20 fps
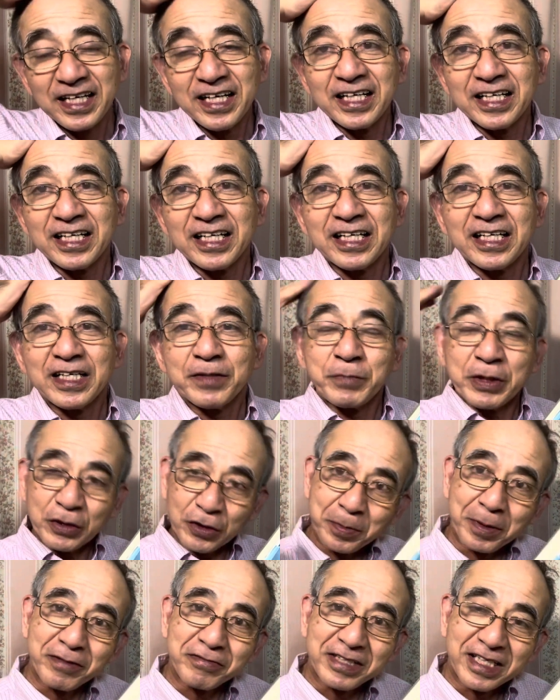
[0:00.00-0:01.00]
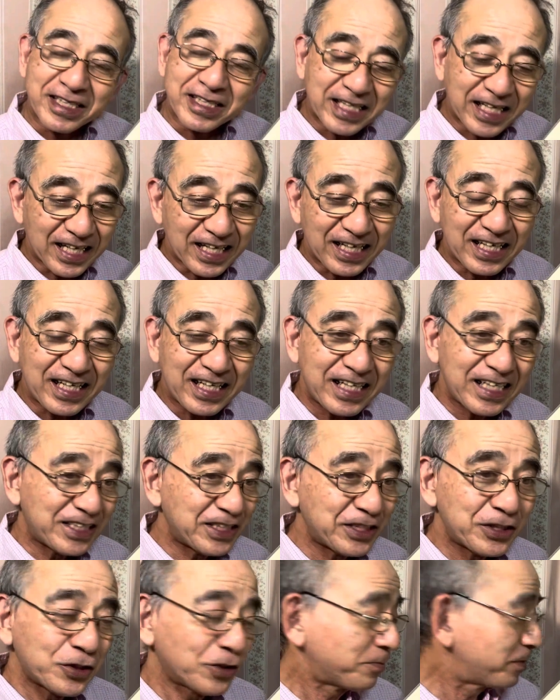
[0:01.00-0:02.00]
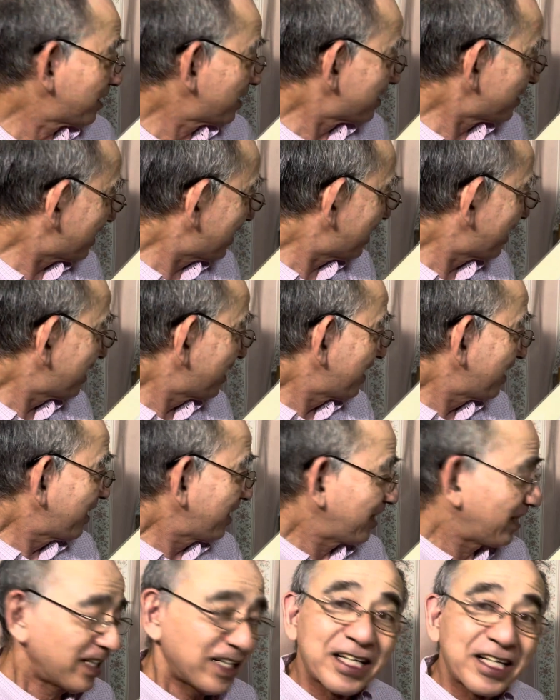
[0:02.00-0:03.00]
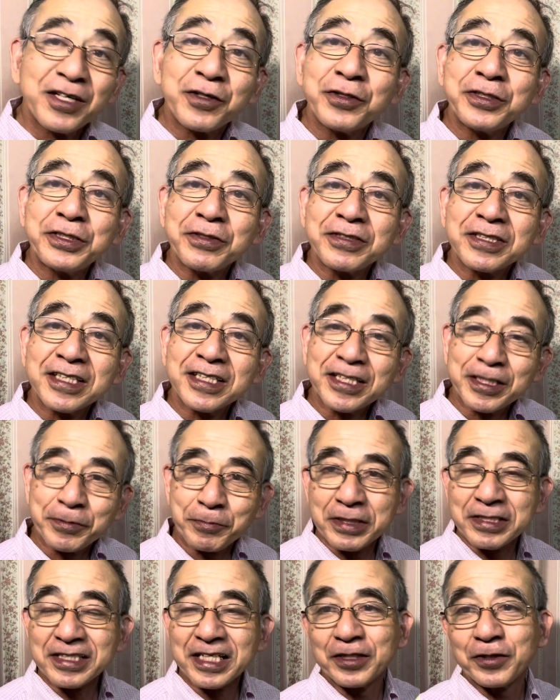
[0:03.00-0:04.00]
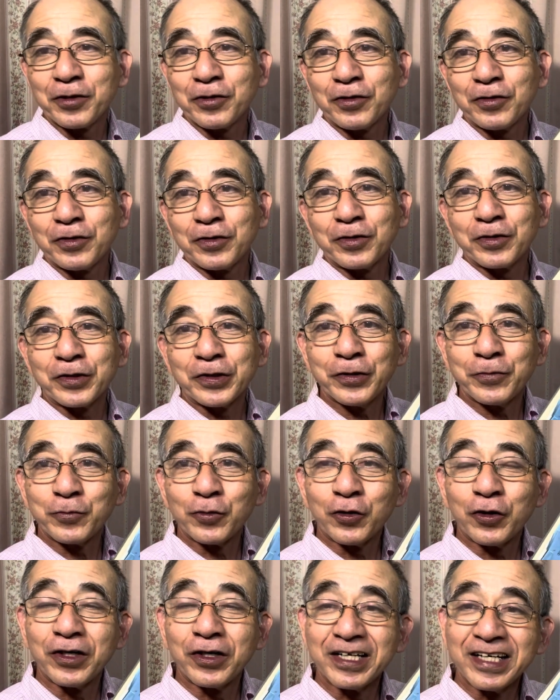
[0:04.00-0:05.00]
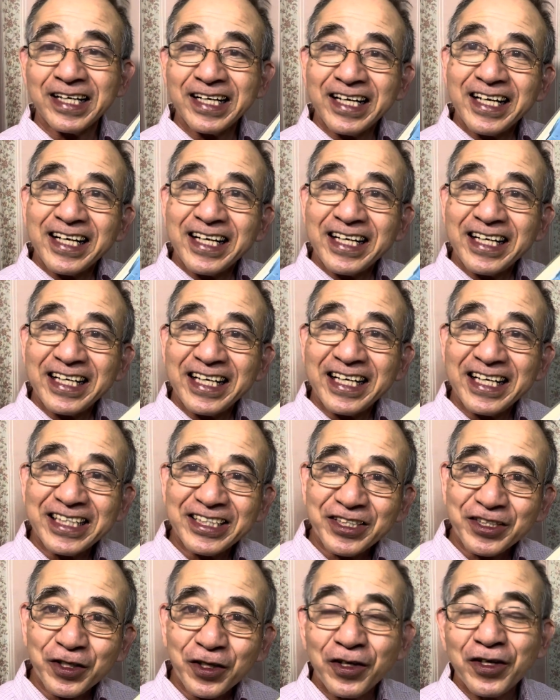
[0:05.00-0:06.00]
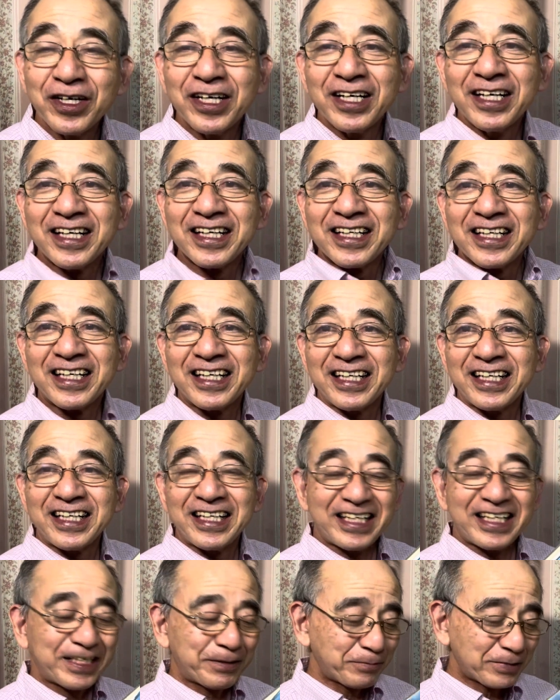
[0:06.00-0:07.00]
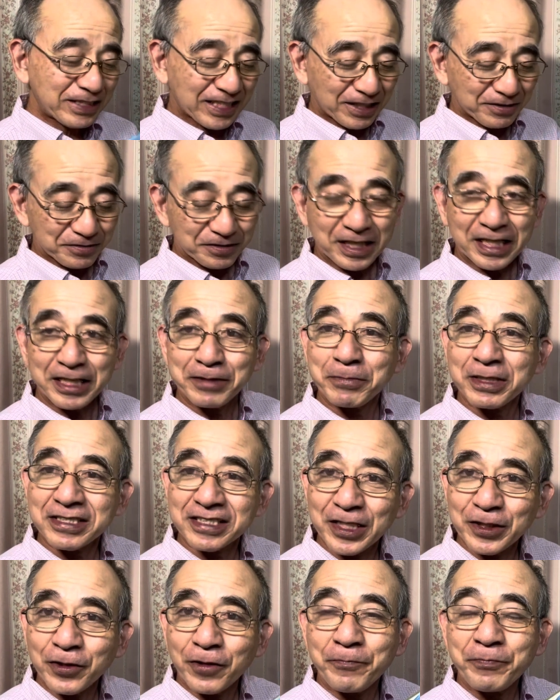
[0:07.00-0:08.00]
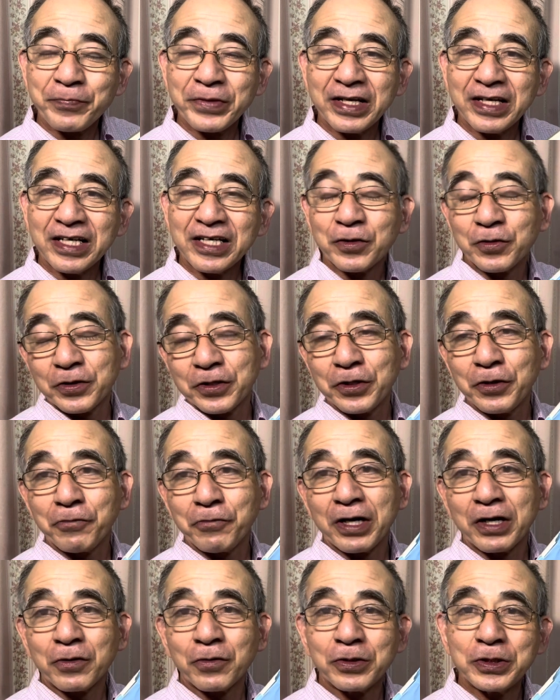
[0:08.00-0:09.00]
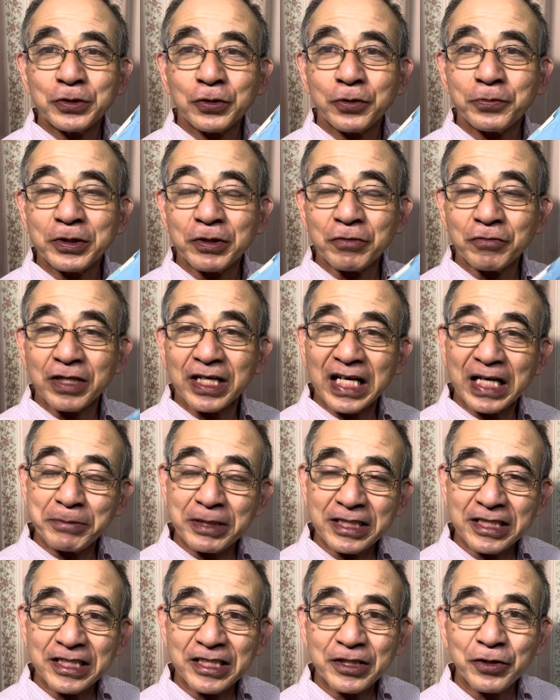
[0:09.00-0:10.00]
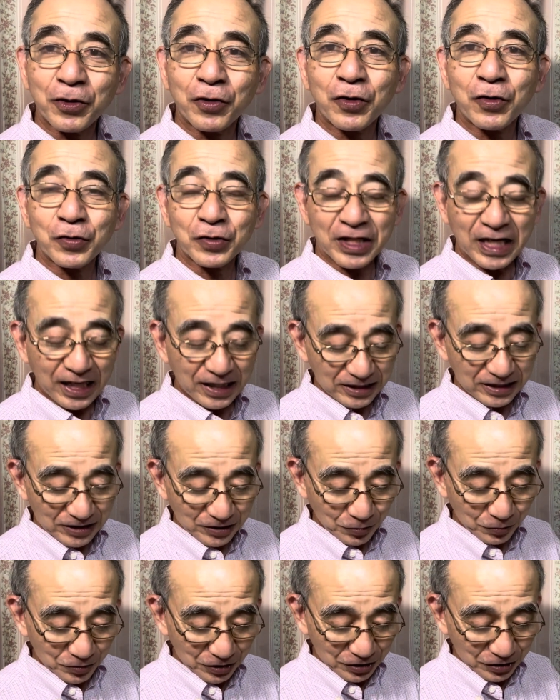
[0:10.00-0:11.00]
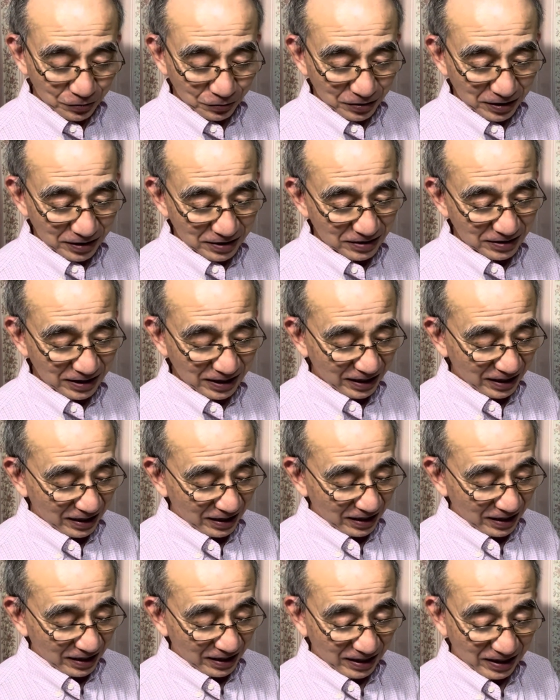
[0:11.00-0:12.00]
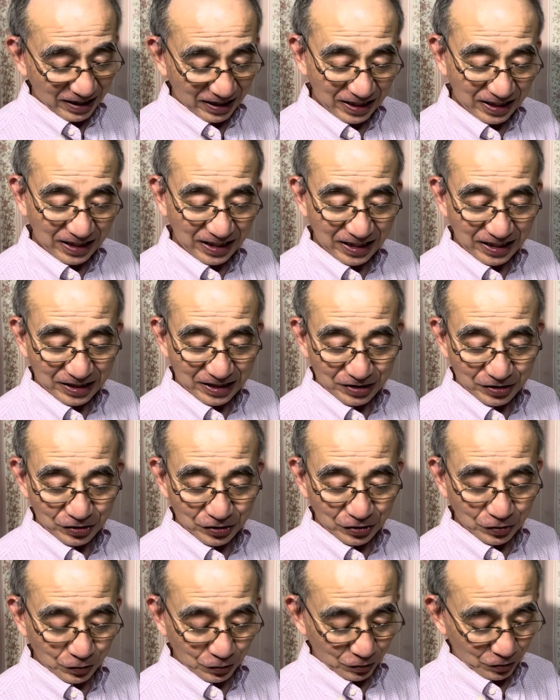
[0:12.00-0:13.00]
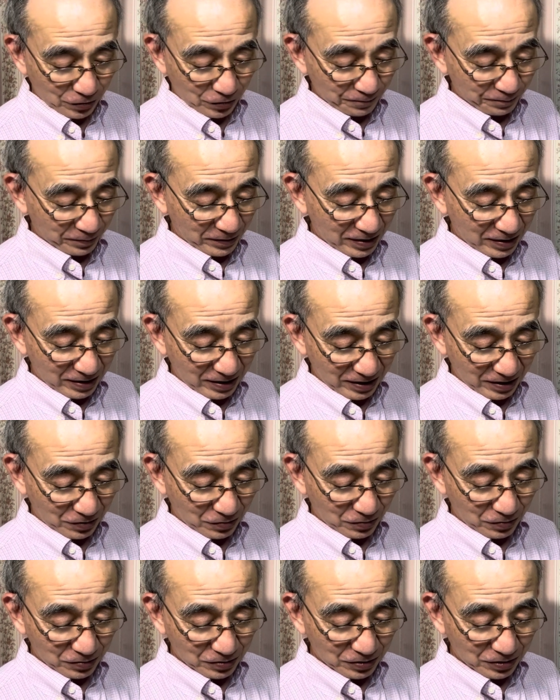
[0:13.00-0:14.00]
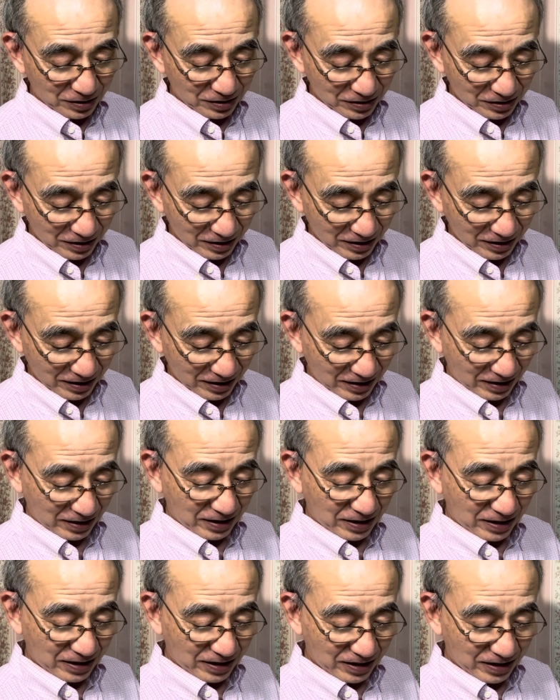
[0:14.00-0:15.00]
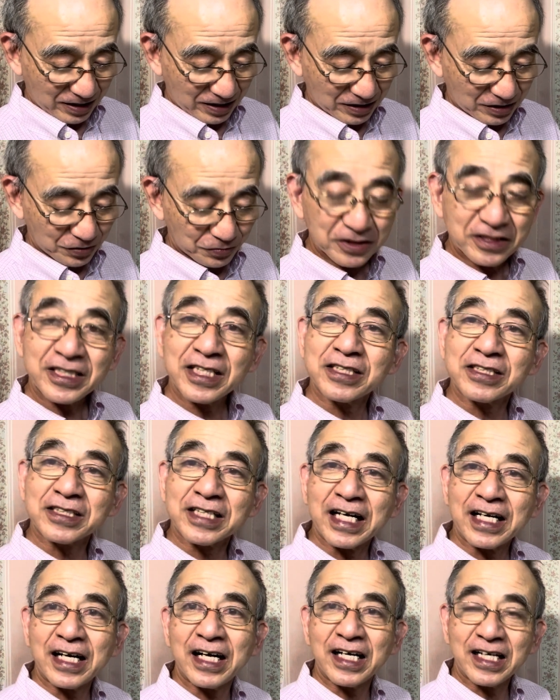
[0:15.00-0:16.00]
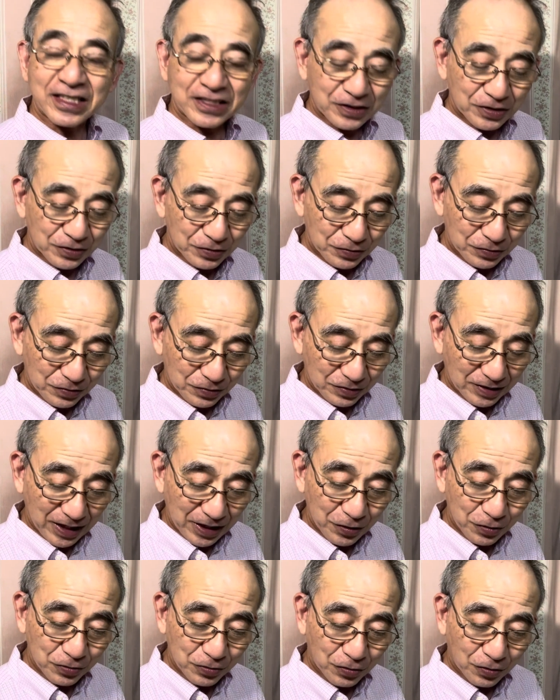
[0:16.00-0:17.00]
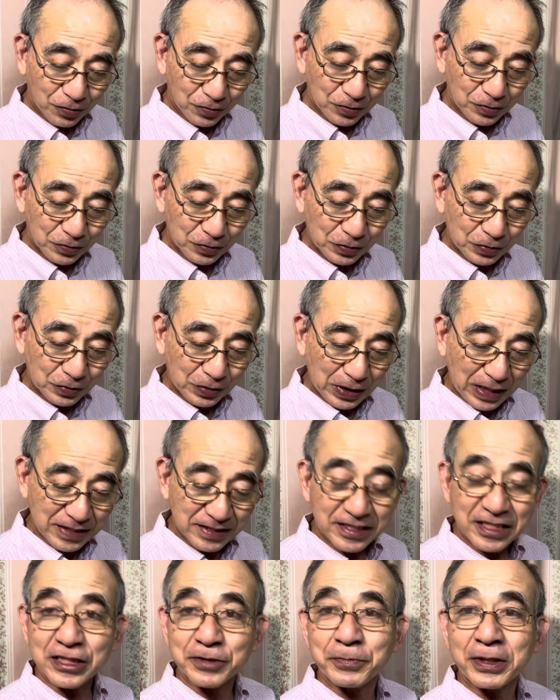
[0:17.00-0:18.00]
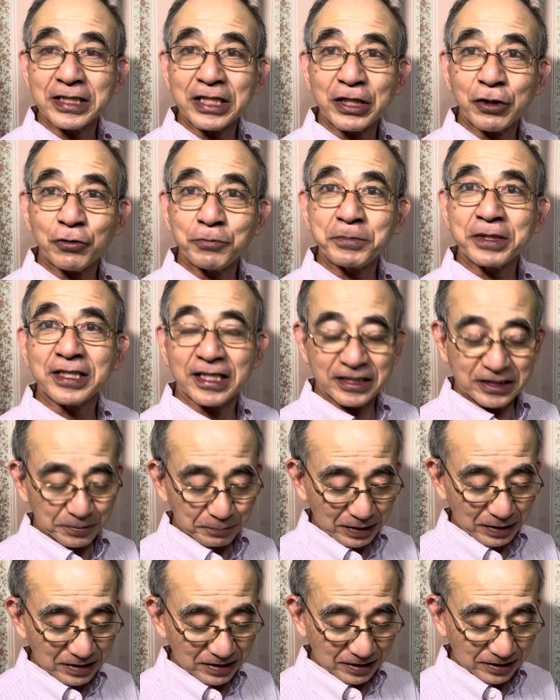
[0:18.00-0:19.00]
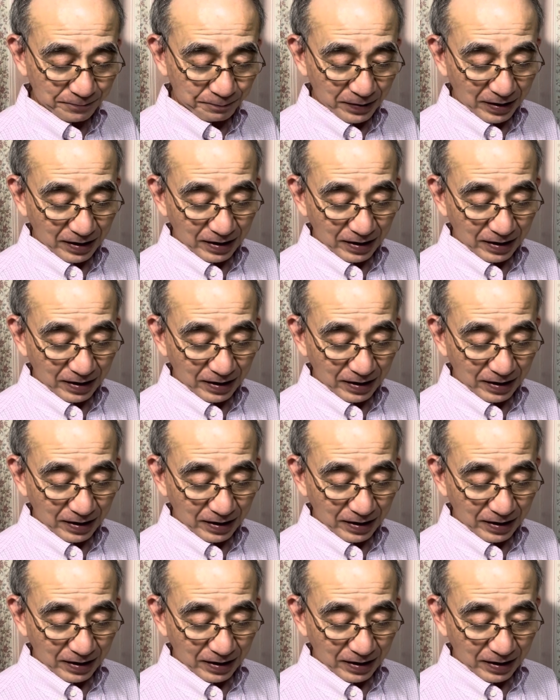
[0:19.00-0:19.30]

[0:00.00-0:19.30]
えー、めくとまふれて、えー、日曜日ですね。えー、5時を過ぎてますけど、今日も、えー、ちょっと、えー、短くなりますけど、えー、今日はコリント人の手紙の第2の10章ですね。えー、10章の、えーえー、12節から10最後の18節までを満たします。